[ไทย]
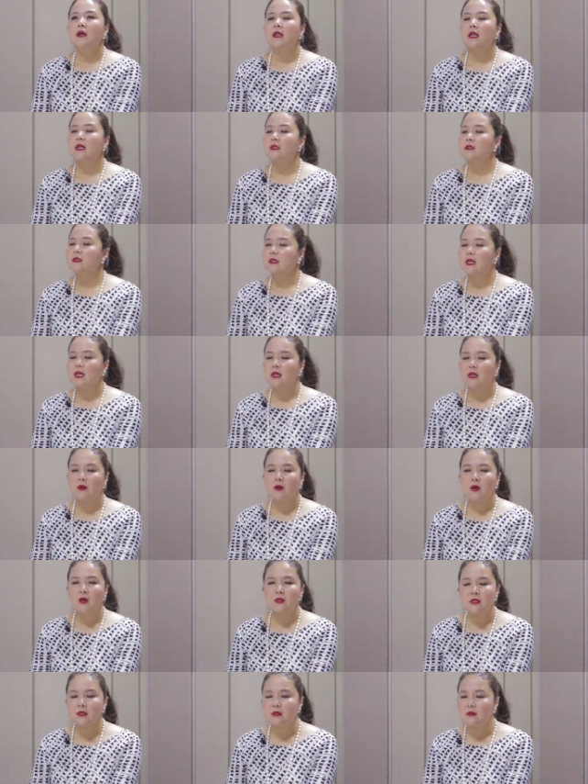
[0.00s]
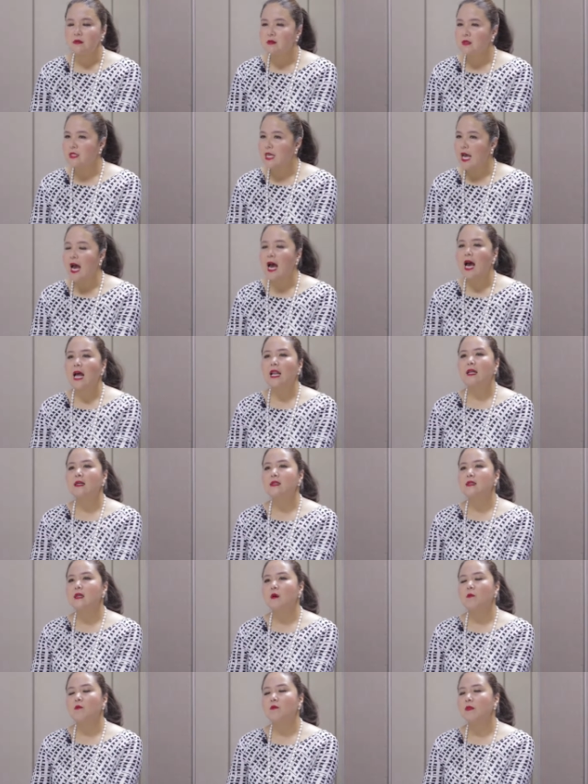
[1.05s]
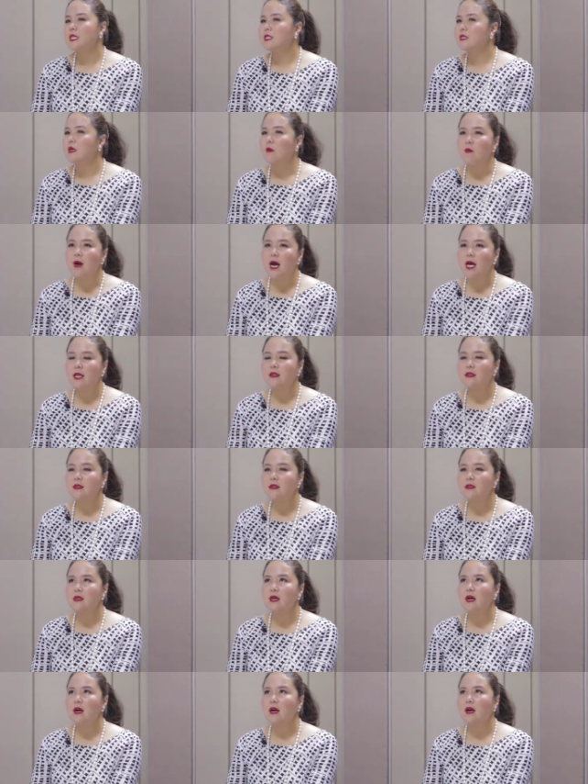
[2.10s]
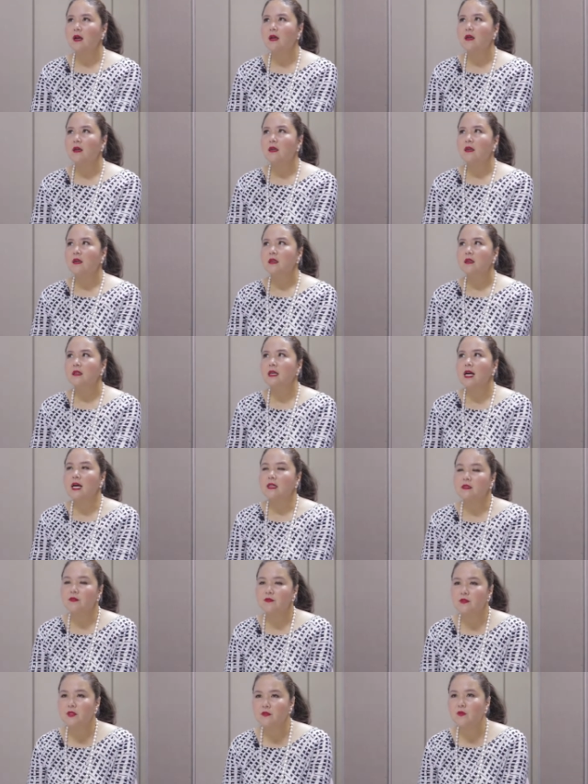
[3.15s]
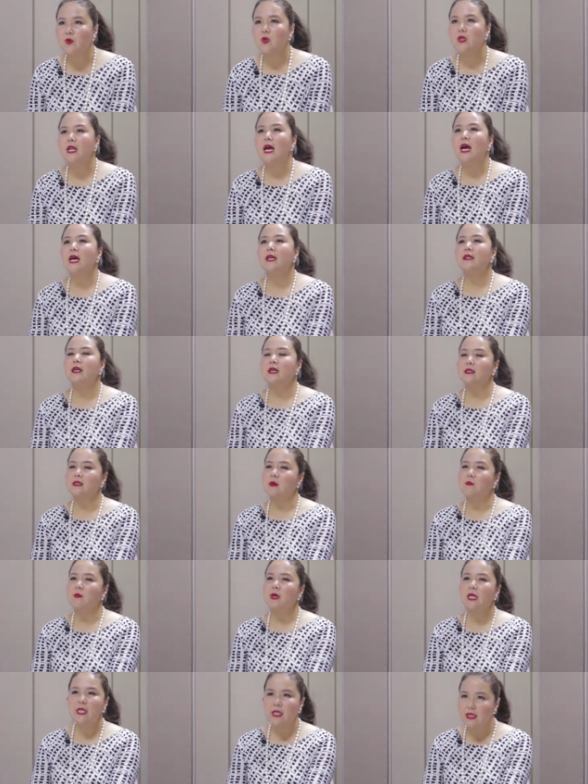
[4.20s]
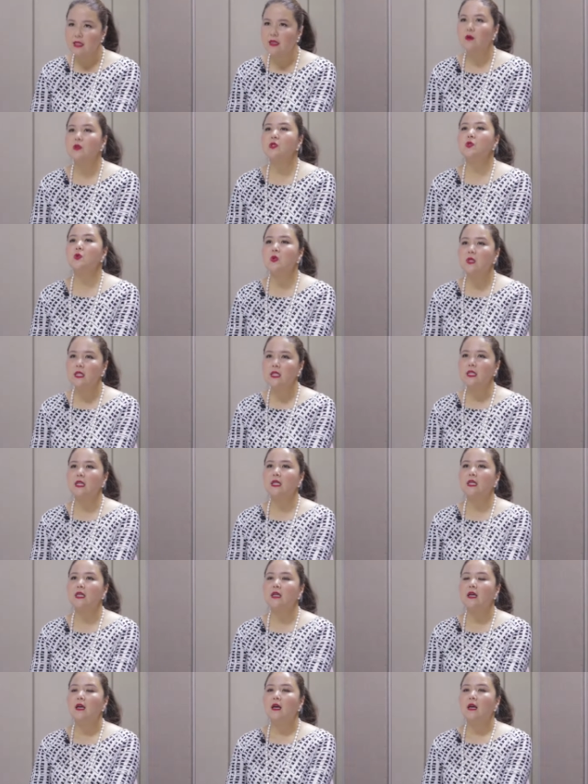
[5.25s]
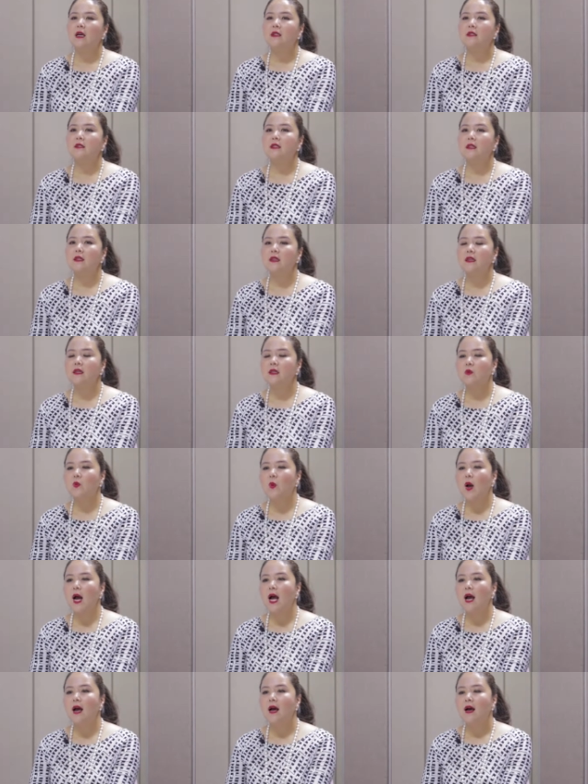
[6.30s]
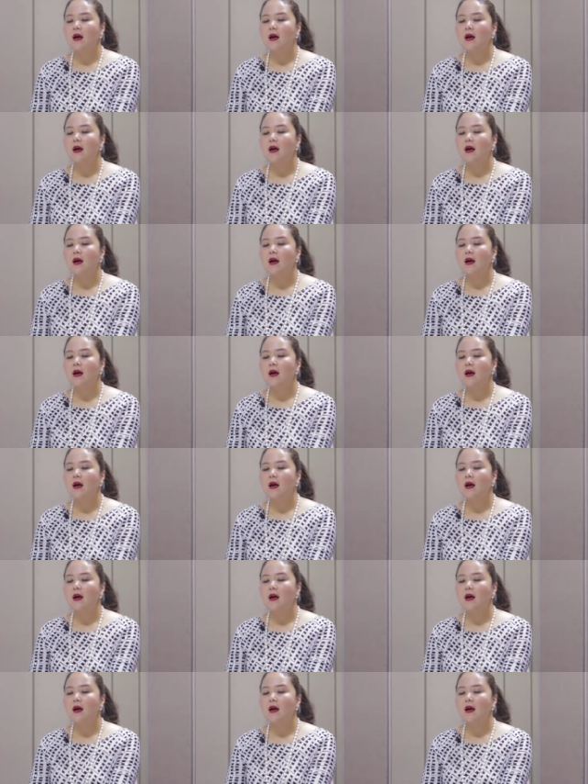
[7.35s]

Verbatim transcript: หลังจากนั้นเราก็จะช้าและไม่สามารถที่จะคืออาจจะฝึกฝนได้แต่จะไม่ดีเท่าช่วงนี้ฉันเลยคิดว่า